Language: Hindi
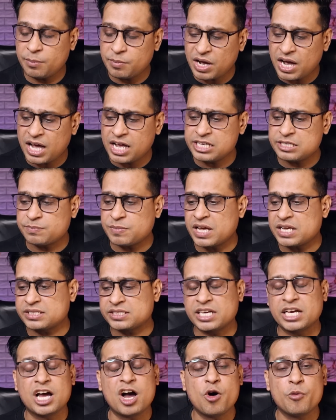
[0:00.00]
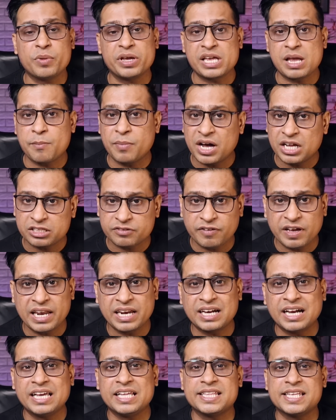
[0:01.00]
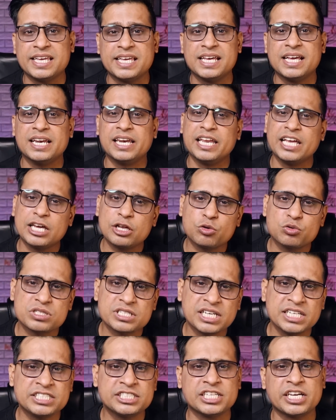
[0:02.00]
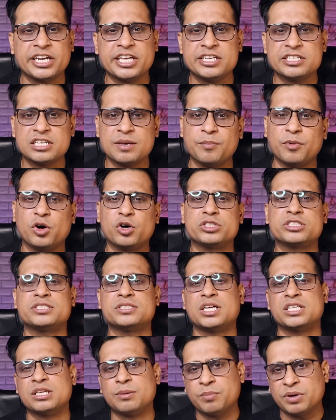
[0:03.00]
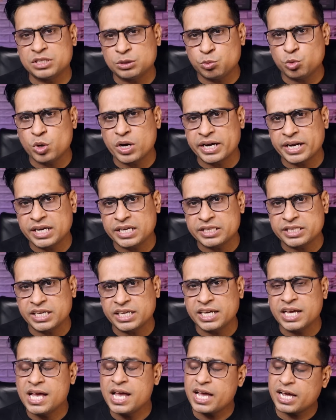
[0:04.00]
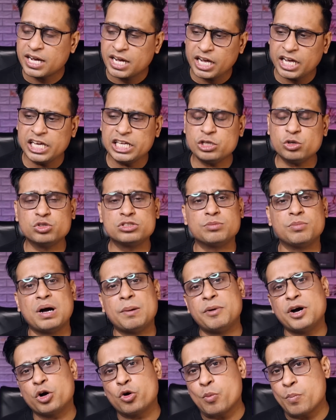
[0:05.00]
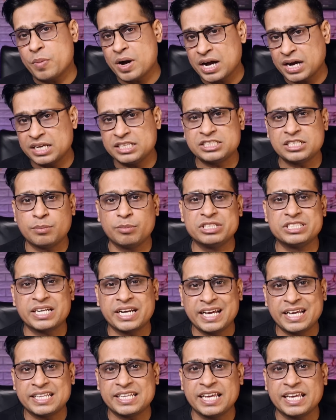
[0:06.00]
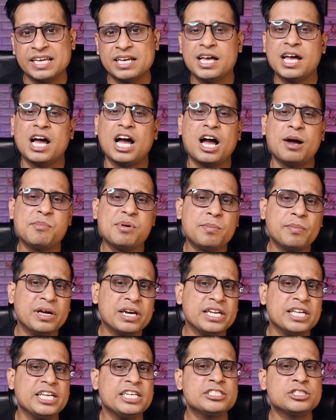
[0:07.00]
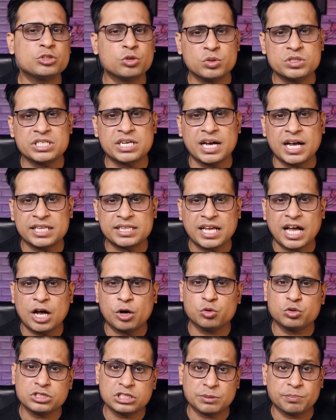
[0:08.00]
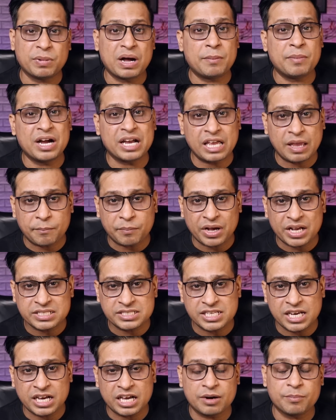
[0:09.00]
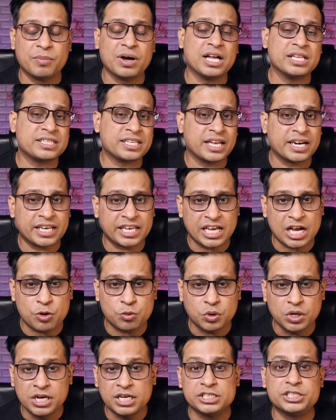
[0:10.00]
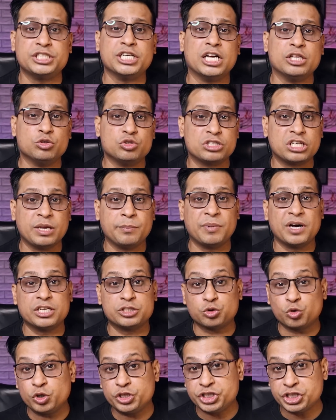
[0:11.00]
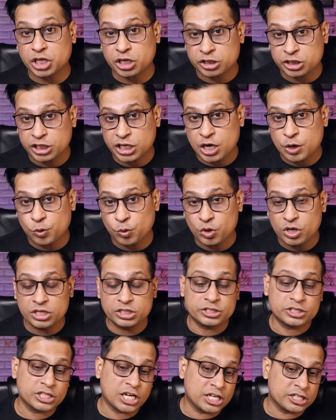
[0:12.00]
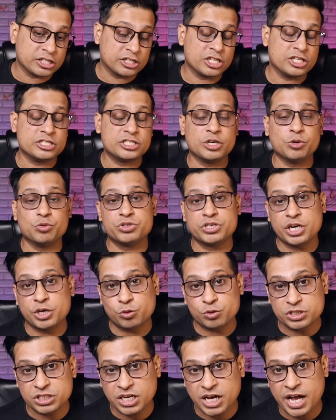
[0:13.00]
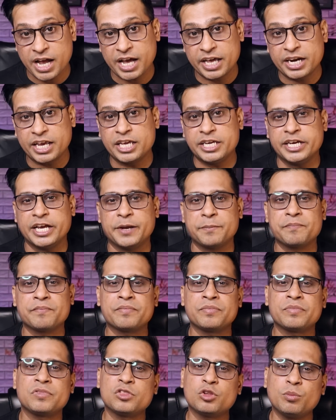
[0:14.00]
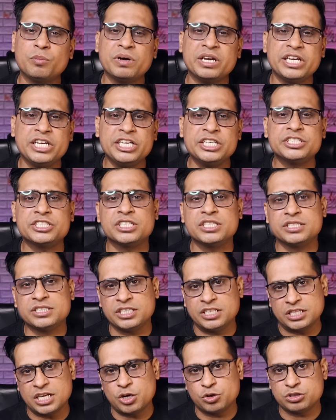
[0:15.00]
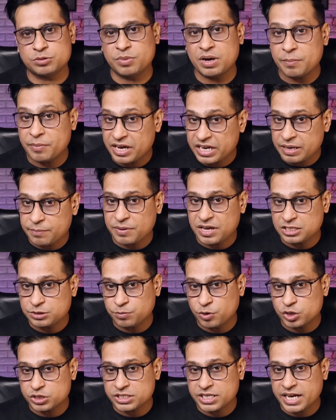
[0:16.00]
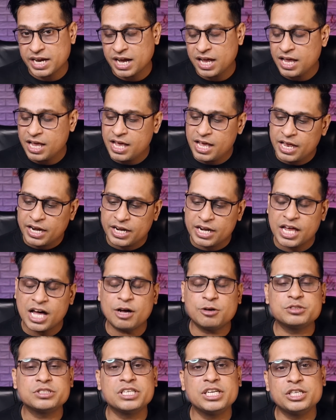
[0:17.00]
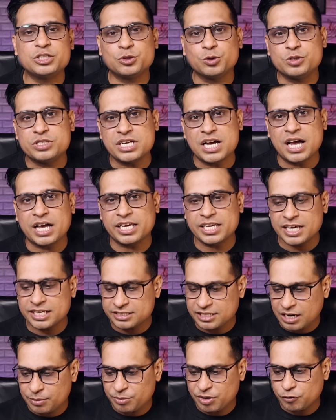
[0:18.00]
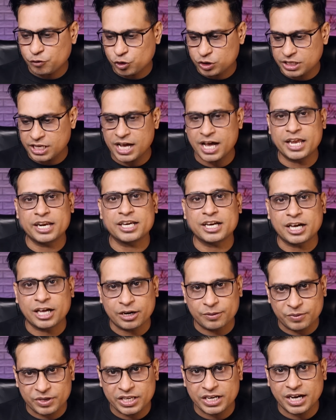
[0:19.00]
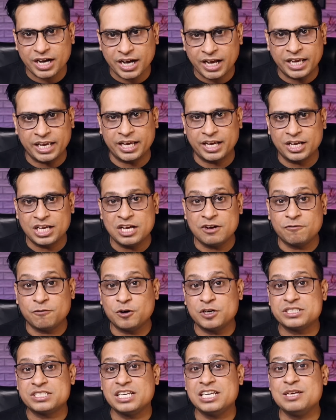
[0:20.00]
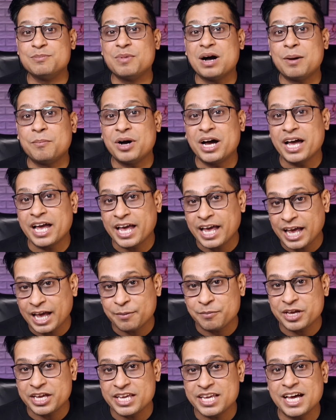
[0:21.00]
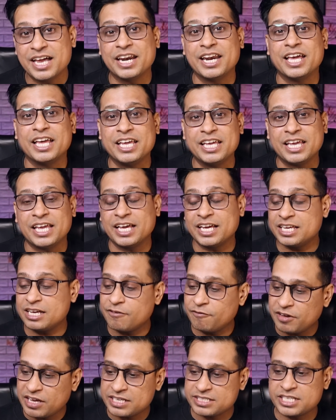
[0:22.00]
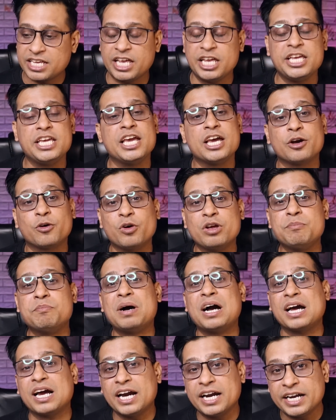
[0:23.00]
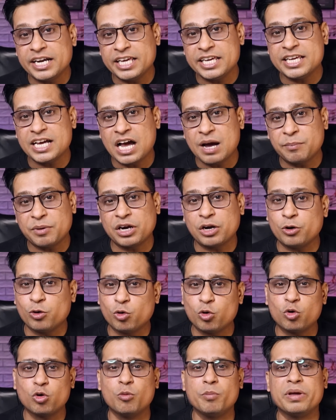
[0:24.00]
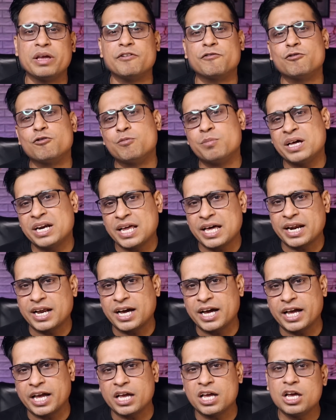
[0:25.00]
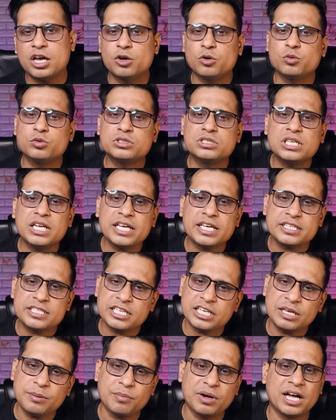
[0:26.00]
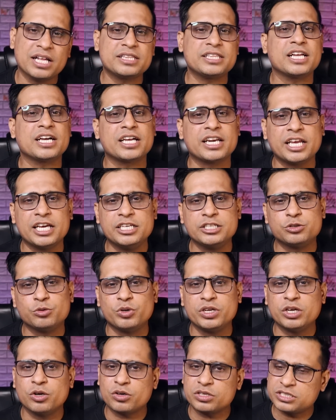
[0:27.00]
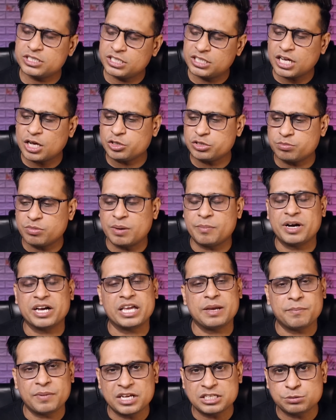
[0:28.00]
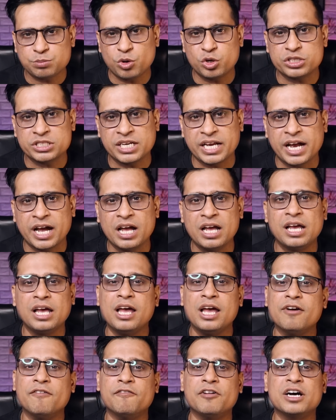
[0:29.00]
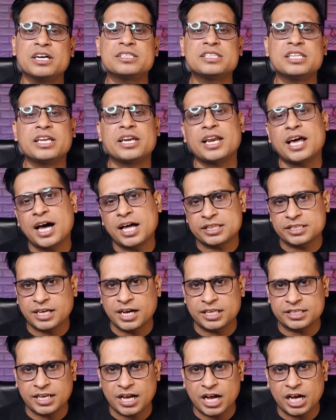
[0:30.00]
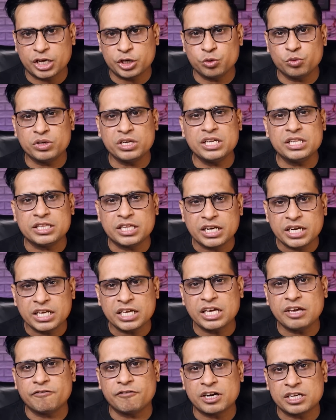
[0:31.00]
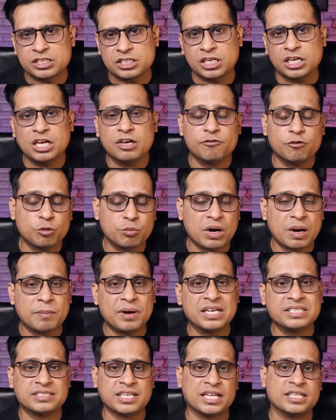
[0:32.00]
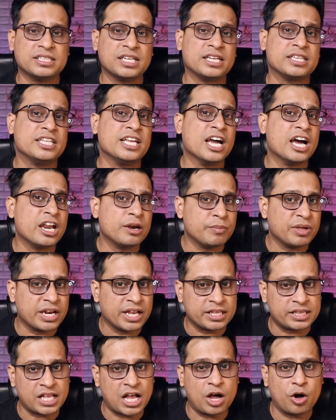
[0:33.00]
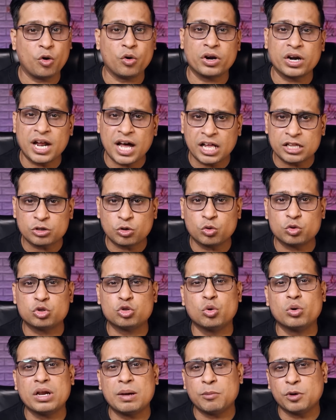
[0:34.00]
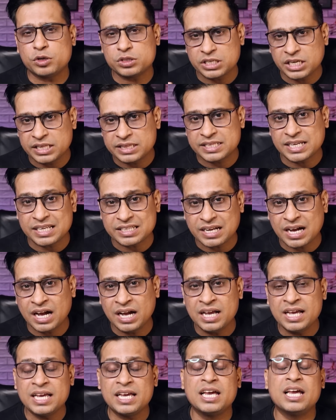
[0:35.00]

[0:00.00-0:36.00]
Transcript: अब आसपास के गांव में ये बात फैल गई थी लेकिन उसके शरीर से बहुत ज़्यादा बदबू आ रही थी कई तो उस बाबा को पागल समझ रहे थे अब मनीष सोच रहा था उस बाबा के पास जाकर बात करके आऊँ शायद उसके पास कोई शक्तियाँ हों सात दिन से उसने कुछ खाया नहीं है तो मनीष सीधा उस बाबा के पास पहुंच गया ना उसने सोचा कि असल में वो ध्यान कर भी रहा है वो असली बाबा है भी या नहीं या वैसे ही कोई पाखंडी यहाँ पर लोगों को बेवकूफ़ बना रहा है उसने किसी की बात तक नहीं सुनी और सीधा उस बाबा के पास पहुँच गया वक्त रात का था क्योंकि दिन के वक्त वो बाबा ज़्यादातर ध्यान में रहता और रात को थोड़ा बहुत हिलता था